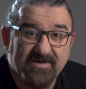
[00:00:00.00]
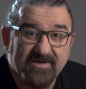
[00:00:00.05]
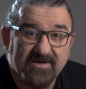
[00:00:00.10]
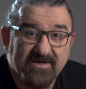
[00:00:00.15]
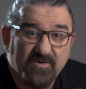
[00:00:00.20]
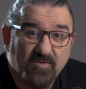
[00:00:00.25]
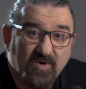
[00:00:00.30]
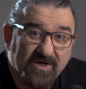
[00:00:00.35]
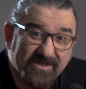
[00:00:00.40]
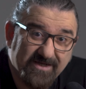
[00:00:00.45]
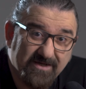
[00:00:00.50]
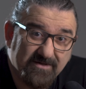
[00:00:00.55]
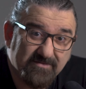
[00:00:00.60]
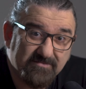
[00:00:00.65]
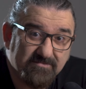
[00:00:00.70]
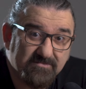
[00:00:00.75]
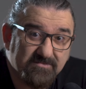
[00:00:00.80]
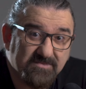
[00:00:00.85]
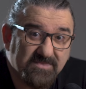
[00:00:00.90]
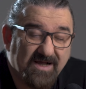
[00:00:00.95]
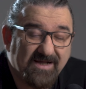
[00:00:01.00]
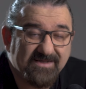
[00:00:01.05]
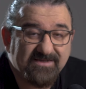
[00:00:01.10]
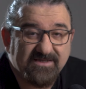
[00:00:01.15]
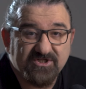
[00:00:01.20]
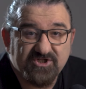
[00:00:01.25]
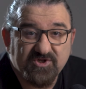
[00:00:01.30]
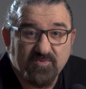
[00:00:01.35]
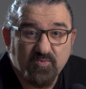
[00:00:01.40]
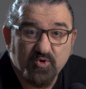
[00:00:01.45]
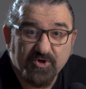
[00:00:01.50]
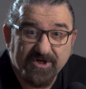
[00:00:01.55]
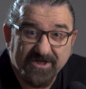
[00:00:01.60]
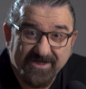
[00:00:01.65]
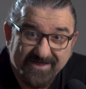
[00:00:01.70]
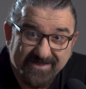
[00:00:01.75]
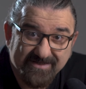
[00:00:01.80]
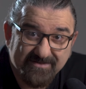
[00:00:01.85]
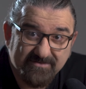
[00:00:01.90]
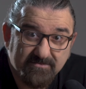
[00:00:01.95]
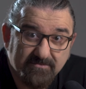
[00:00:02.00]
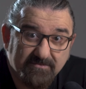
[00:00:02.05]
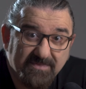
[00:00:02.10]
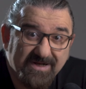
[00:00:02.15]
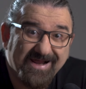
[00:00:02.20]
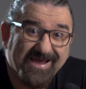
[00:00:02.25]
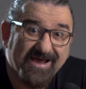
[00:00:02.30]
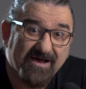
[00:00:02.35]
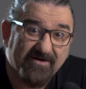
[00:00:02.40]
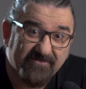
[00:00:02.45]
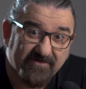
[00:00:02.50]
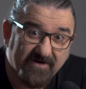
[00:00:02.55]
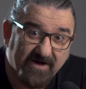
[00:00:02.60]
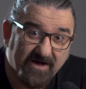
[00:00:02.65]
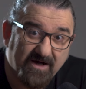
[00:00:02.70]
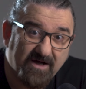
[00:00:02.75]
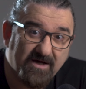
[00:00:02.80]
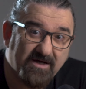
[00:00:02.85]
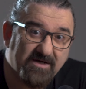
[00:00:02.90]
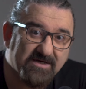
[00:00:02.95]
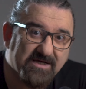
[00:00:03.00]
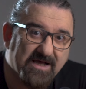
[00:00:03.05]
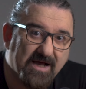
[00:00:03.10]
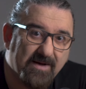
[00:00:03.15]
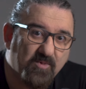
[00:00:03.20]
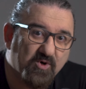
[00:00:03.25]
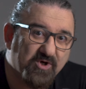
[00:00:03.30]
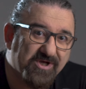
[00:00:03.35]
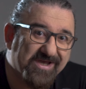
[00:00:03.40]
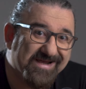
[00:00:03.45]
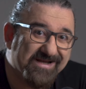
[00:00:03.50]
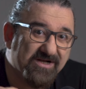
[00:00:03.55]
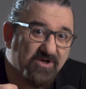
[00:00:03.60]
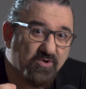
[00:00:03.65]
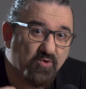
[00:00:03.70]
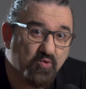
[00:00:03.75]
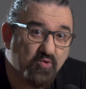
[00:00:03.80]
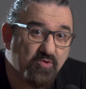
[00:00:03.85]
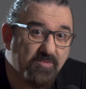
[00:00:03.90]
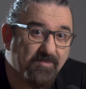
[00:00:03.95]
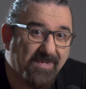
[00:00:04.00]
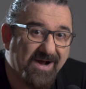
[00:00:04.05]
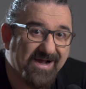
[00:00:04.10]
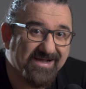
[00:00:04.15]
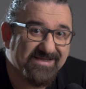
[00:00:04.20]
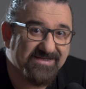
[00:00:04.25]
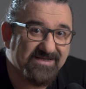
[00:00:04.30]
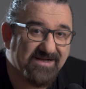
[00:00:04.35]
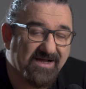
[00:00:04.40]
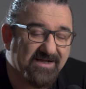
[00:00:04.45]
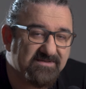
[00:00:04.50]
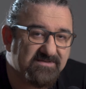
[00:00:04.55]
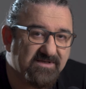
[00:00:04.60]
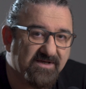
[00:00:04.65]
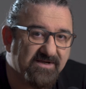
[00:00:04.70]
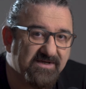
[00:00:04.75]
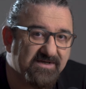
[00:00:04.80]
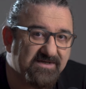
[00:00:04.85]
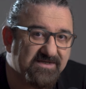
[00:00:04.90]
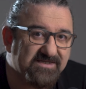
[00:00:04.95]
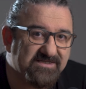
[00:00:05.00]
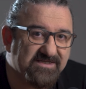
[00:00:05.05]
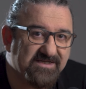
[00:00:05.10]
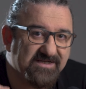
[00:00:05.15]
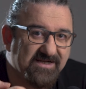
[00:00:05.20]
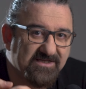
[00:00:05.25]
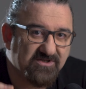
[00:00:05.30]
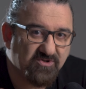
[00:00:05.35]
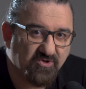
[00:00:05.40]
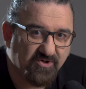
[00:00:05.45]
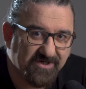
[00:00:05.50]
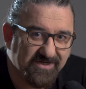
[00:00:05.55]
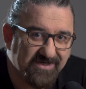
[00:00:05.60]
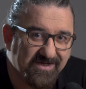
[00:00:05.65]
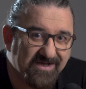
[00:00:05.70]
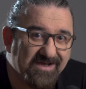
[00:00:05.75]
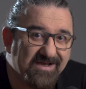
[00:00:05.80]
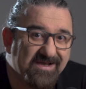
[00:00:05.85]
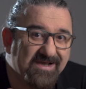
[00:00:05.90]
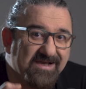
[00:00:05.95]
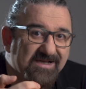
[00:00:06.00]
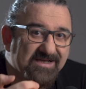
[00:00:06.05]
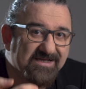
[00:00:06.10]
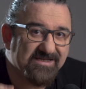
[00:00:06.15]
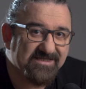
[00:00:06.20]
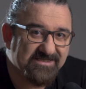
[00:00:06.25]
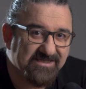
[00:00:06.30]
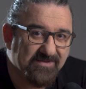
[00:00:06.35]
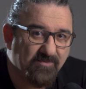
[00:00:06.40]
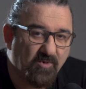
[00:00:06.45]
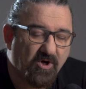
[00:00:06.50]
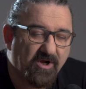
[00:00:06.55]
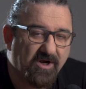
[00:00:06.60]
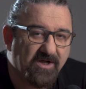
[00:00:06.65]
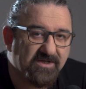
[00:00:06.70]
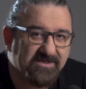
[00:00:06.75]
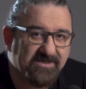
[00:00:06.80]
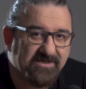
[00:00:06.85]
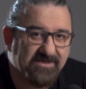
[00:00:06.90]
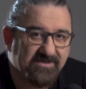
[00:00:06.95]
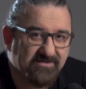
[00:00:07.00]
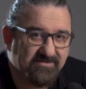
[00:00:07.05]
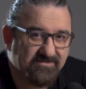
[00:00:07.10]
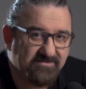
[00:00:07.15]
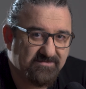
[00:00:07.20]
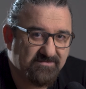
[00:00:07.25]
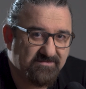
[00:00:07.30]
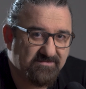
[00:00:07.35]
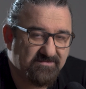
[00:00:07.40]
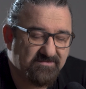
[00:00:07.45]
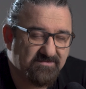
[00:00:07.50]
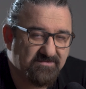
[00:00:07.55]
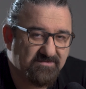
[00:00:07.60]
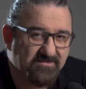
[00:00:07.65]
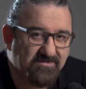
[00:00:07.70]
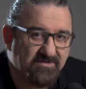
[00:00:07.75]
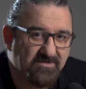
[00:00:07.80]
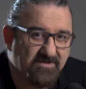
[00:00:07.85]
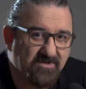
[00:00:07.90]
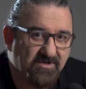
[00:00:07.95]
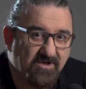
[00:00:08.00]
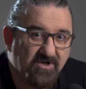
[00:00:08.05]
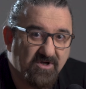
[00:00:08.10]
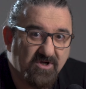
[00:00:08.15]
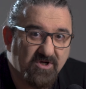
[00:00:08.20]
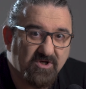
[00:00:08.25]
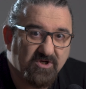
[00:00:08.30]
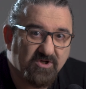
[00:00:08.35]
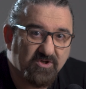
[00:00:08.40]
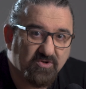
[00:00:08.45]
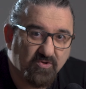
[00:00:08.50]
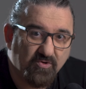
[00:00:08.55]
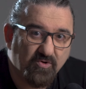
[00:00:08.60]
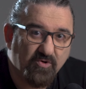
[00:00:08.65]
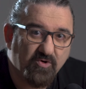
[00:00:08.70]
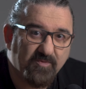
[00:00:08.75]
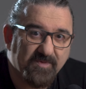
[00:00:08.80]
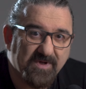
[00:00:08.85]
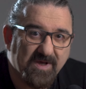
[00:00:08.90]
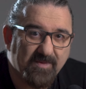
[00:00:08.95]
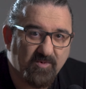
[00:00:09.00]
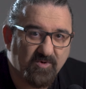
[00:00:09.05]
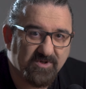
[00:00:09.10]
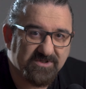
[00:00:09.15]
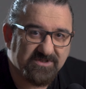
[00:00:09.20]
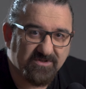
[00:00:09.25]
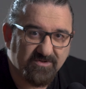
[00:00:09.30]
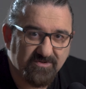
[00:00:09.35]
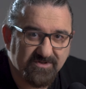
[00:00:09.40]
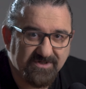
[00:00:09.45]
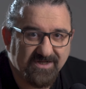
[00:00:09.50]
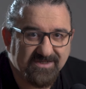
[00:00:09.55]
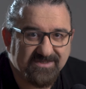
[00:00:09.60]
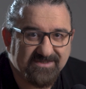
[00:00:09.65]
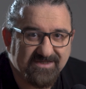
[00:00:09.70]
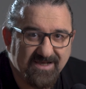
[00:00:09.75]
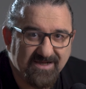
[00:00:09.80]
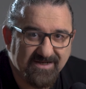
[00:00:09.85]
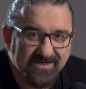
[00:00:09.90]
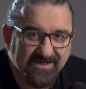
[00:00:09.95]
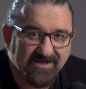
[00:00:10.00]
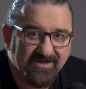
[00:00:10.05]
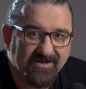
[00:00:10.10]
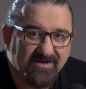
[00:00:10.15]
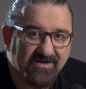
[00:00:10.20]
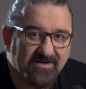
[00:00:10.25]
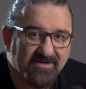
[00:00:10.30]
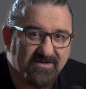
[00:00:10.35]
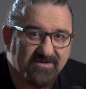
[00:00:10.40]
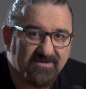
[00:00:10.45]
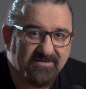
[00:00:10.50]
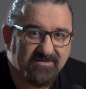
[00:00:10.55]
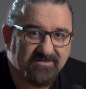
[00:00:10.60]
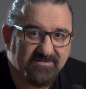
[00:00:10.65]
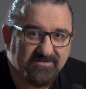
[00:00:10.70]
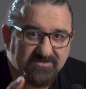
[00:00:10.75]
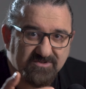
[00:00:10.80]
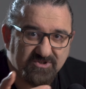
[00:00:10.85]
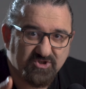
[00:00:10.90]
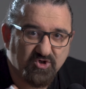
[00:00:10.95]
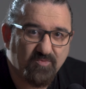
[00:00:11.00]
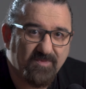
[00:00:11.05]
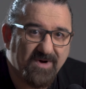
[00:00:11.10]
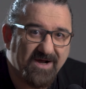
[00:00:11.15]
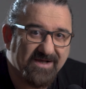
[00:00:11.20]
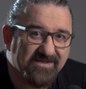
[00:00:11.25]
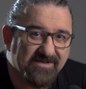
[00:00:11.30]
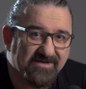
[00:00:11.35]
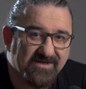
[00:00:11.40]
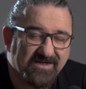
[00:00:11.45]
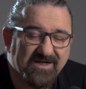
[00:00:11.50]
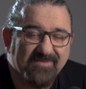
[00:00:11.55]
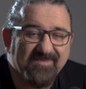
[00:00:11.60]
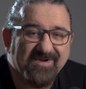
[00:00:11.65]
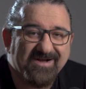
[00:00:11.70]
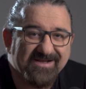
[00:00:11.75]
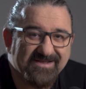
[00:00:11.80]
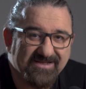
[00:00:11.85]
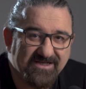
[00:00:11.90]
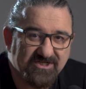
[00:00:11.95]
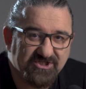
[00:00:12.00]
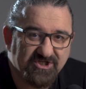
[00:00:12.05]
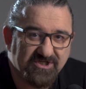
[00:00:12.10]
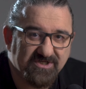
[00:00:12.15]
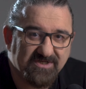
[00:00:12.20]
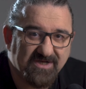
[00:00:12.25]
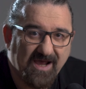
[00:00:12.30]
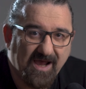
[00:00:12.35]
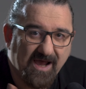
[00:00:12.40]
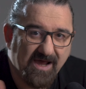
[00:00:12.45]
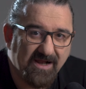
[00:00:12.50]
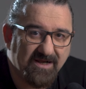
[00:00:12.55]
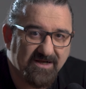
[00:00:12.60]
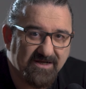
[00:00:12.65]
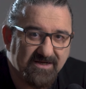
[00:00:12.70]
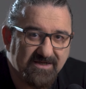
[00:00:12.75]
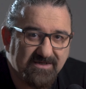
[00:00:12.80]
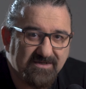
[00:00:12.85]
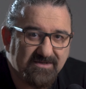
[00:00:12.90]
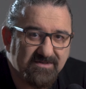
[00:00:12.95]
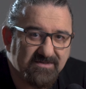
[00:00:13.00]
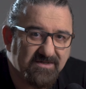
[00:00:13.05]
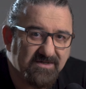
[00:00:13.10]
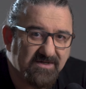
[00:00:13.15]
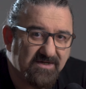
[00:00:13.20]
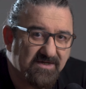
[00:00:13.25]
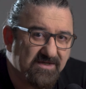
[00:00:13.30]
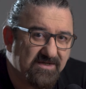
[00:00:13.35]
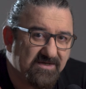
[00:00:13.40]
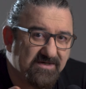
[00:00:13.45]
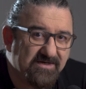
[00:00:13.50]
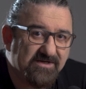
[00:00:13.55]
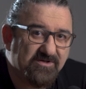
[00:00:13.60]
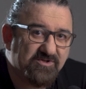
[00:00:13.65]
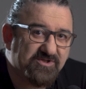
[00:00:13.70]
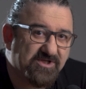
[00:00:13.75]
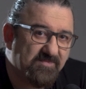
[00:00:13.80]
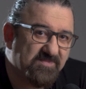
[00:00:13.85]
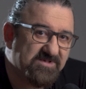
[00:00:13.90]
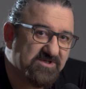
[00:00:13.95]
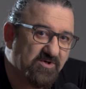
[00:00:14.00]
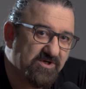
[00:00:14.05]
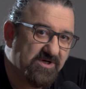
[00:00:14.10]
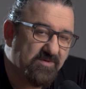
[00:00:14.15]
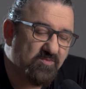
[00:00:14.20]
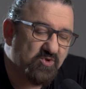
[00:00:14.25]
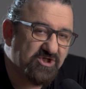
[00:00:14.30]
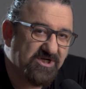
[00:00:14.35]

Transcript: آه، وحده حتى الجمهوريين بالخفاء قاموا يهنئون بايدن عن طريق السيناتوريه الديمقراطيين يقولوا لهم يابا وصلوا لنا التهنئه آه، جو بايدن احنا ما نريد نحكي علني لان ترامب يسوي لنا